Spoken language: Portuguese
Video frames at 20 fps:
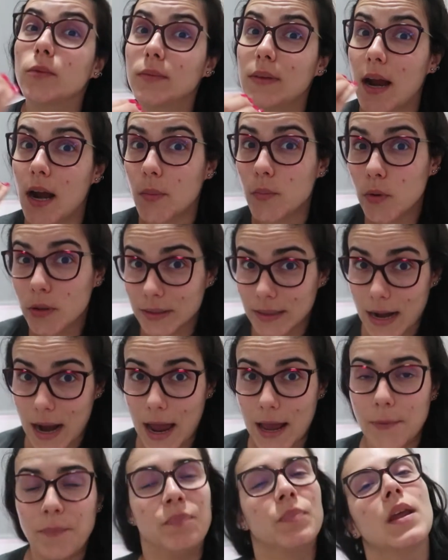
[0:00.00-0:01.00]
o
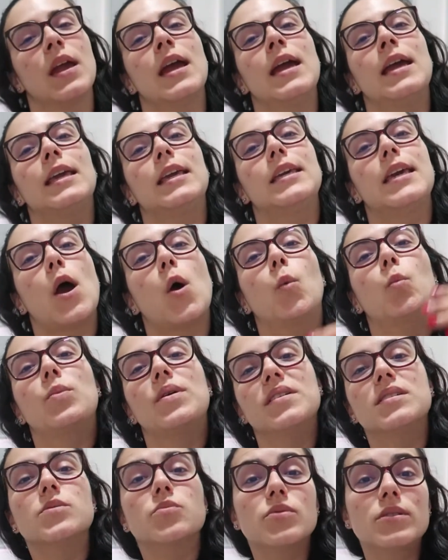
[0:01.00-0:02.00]
Thermodry, que é o
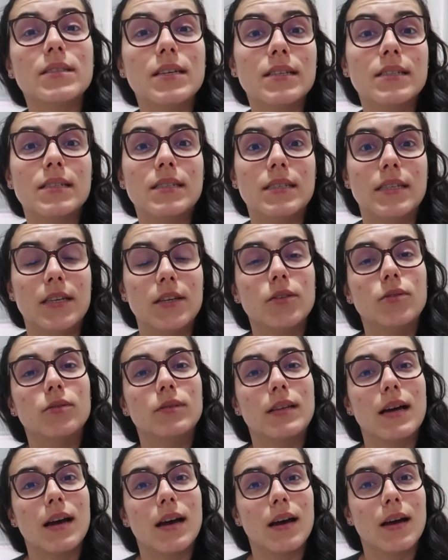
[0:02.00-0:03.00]
mesmo tecido
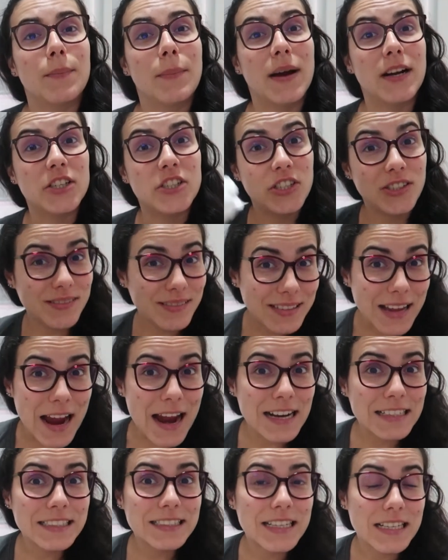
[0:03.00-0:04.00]
da parte
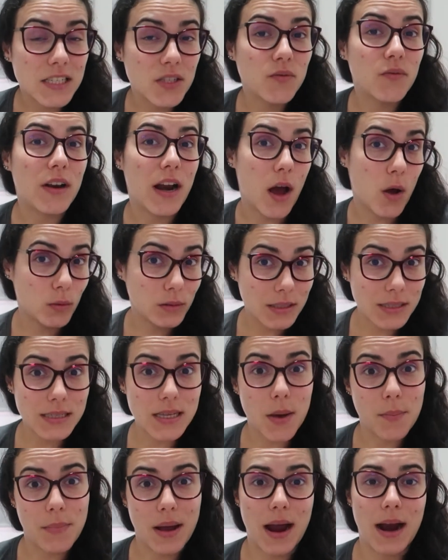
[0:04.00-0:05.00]
interna das fraldas
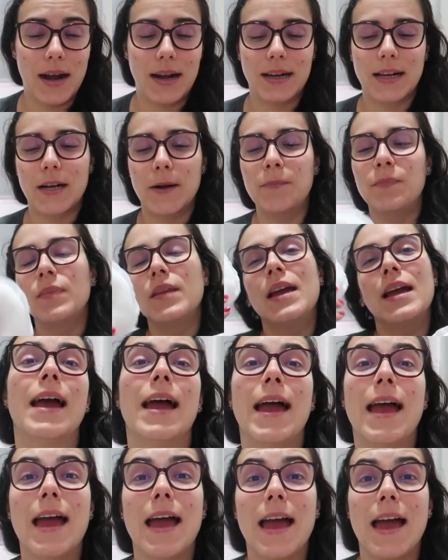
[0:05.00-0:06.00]
da marca.
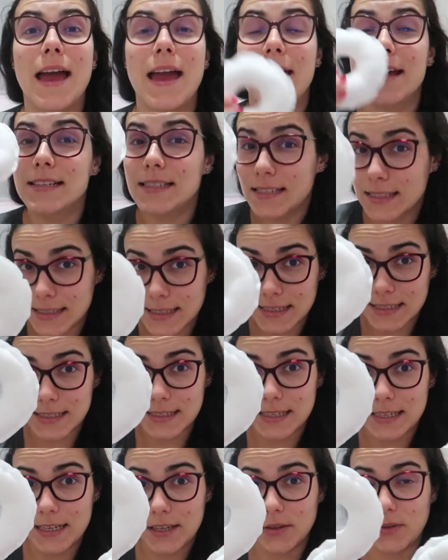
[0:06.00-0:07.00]
É, esse
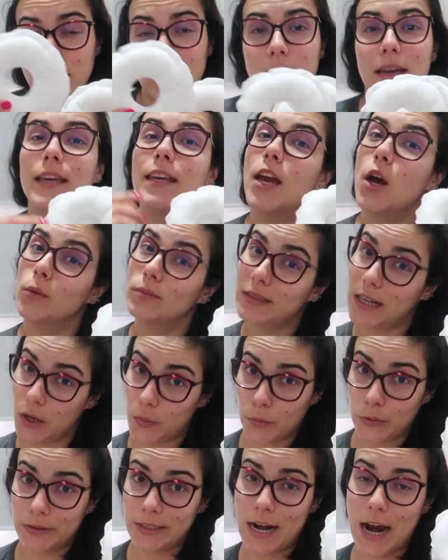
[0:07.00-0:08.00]
tecido, né, que é o
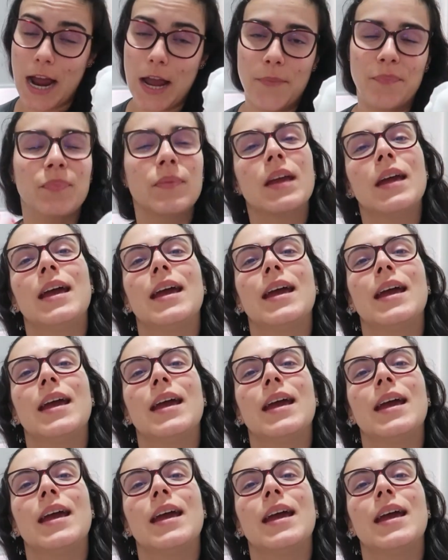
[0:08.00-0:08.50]
Thermodry,